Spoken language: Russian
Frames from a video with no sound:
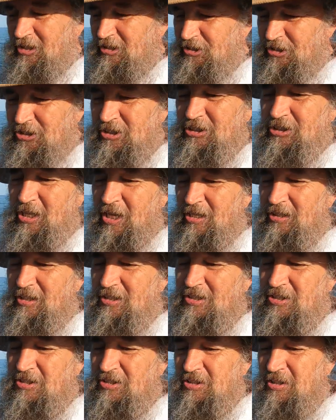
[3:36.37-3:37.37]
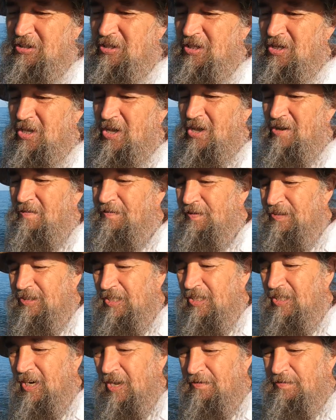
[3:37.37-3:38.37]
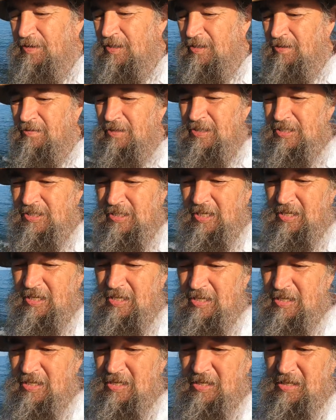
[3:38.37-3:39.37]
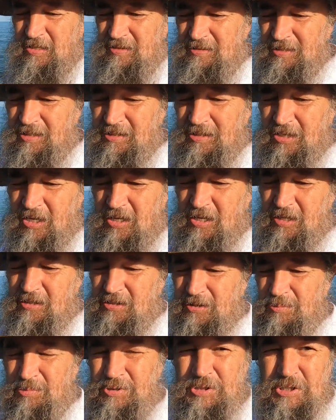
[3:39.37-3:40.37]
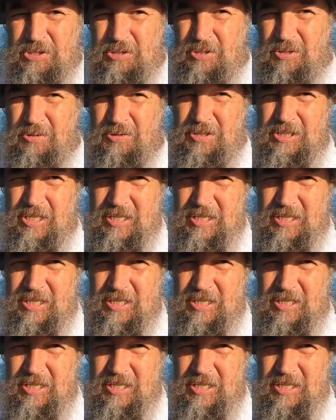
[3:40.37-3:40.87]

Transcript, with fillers: считалось, что фотографироваться долголетнему жителю